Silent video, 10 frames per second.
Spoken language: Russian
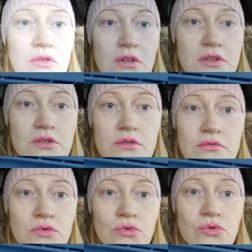как-то
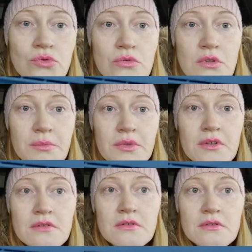неуютно мне.
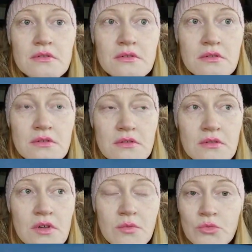
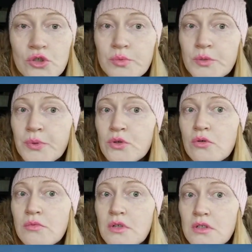Может быть, потом
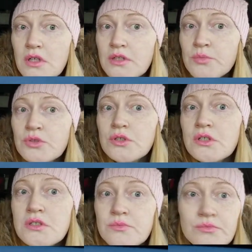мы когда-нибудь
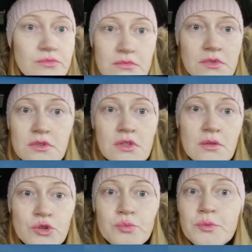съездим, не знаю,
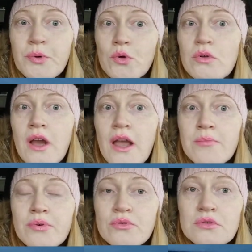может быть, погуляем
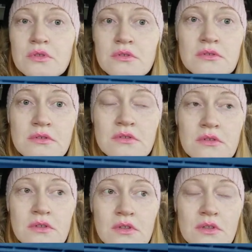просто.
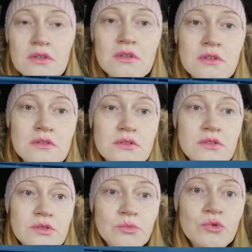Не
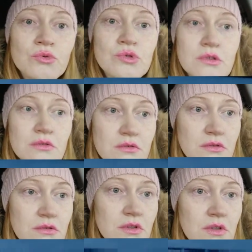зимой уже.
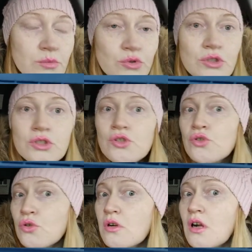Будет
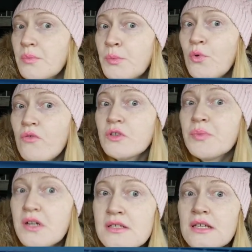еще как бы повод
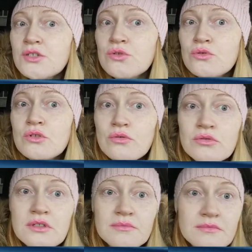показать что-то
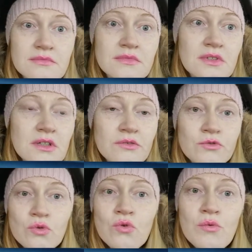людям в
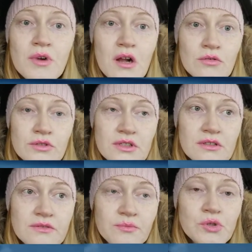другом ракурсе,
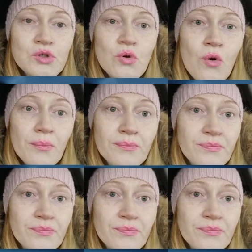пешком.